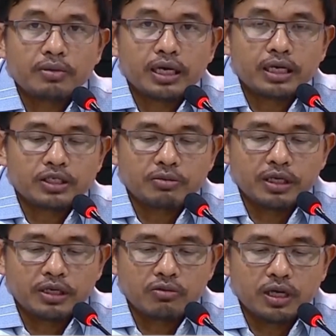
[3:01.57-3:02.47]
garis
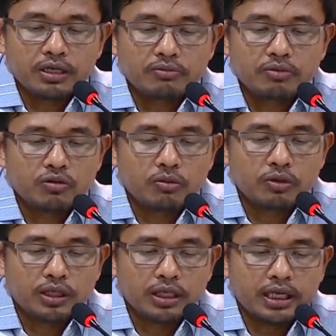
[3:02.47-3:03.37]
miring
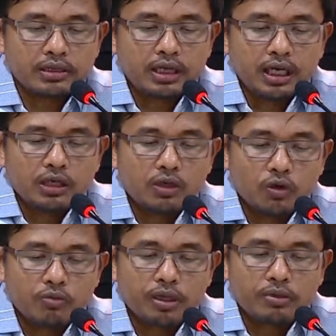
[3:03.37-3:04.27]
2023
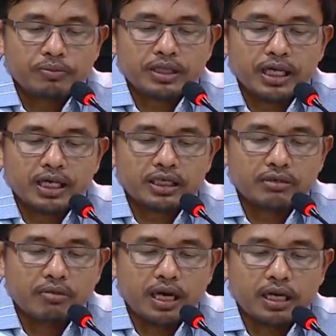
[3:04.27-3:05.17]
dokumen
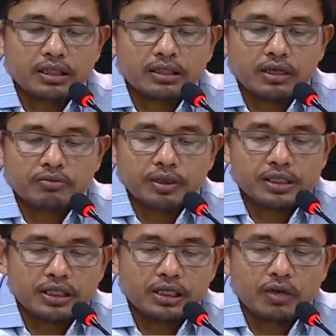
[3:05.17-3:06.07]
persyaratan bakal calon
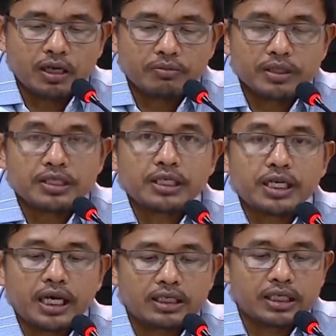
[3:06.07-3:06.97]
presiden wakil
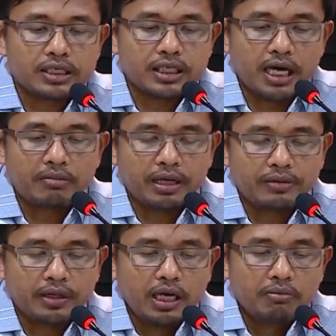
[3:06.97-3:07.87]
presiden atas nama
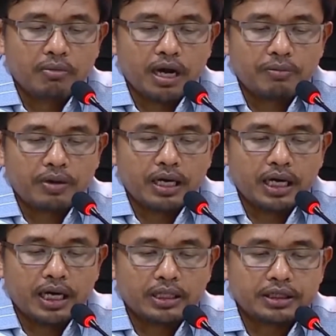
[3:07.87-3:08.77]
Bapak
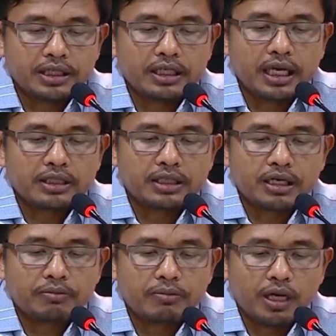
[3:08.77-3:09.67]
Haji
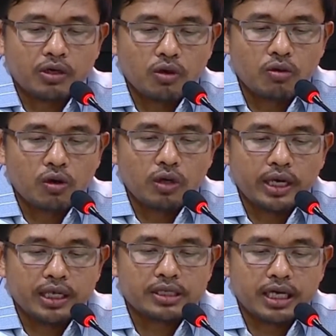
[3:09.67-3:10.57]
Ganjar Pranowo
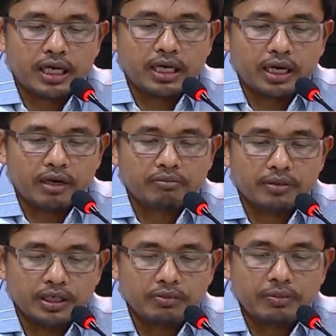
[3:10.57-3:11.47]

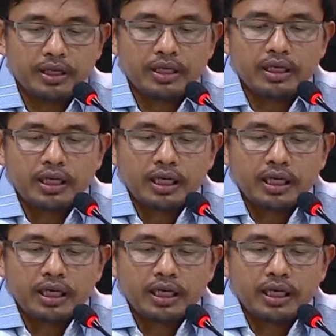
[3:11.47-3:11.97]
SHMIP